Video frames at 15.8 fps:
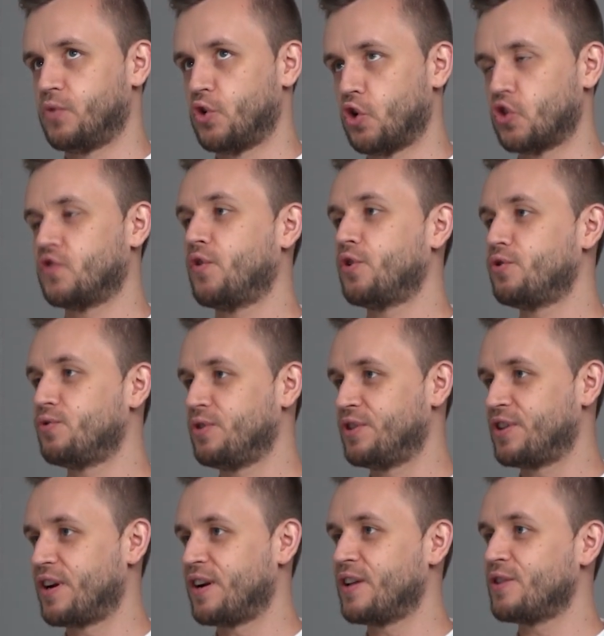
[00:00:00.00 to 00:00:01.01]
rozwoju
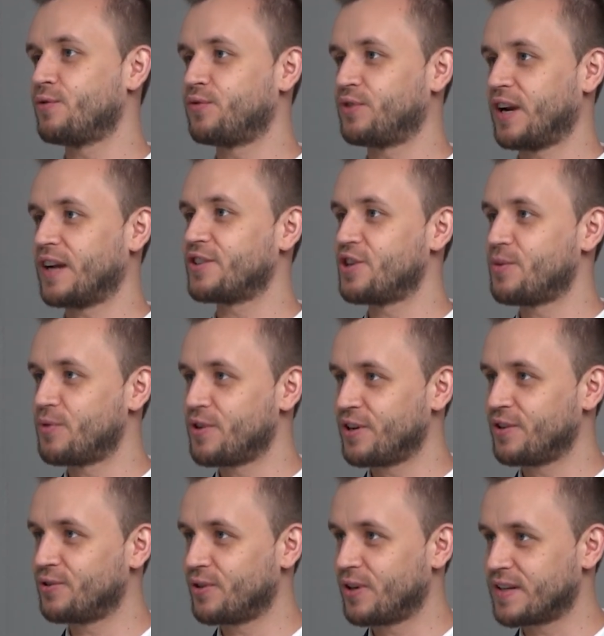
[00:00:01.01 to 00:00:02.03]
internetu w trakcie
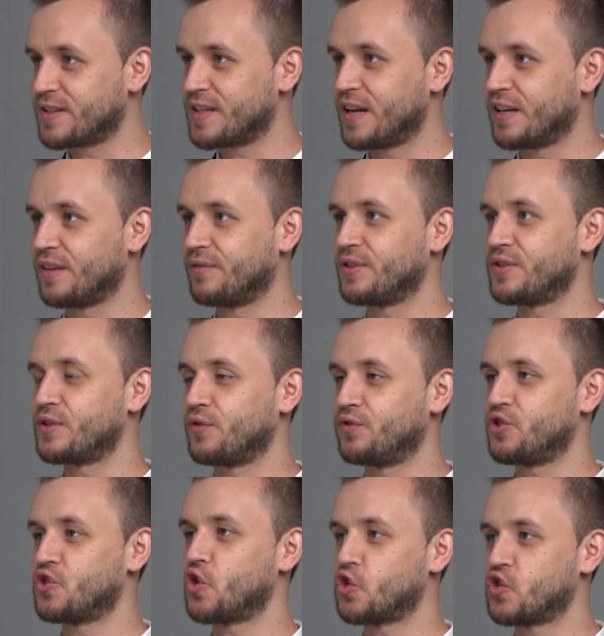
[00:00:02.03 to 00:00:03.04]
mojego dorastania, więc to
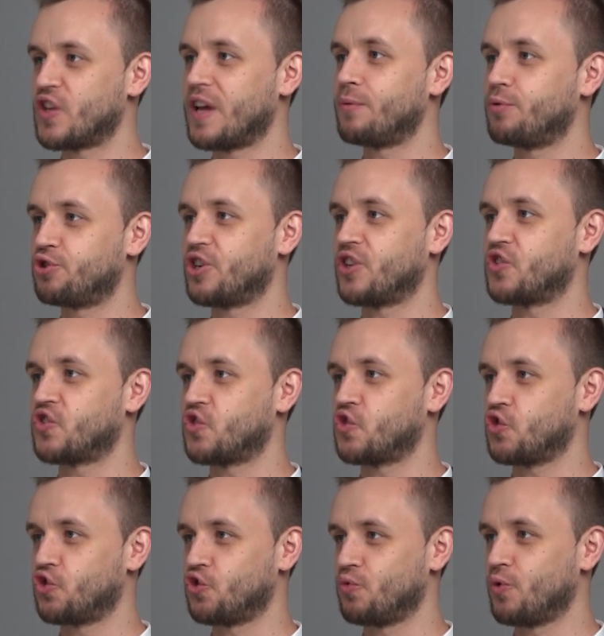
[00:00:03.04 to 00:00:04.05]
wszystko cały
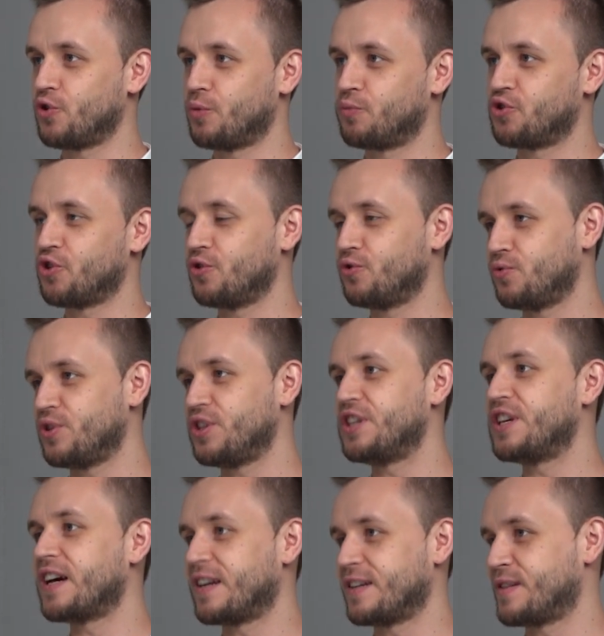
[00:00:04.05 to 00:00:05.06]
czas szło do przodu
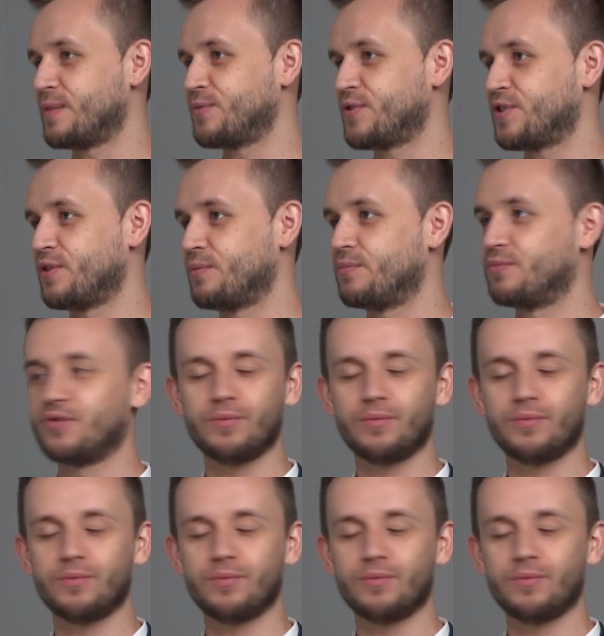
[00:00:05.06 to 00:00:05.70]
i ja razem z tym.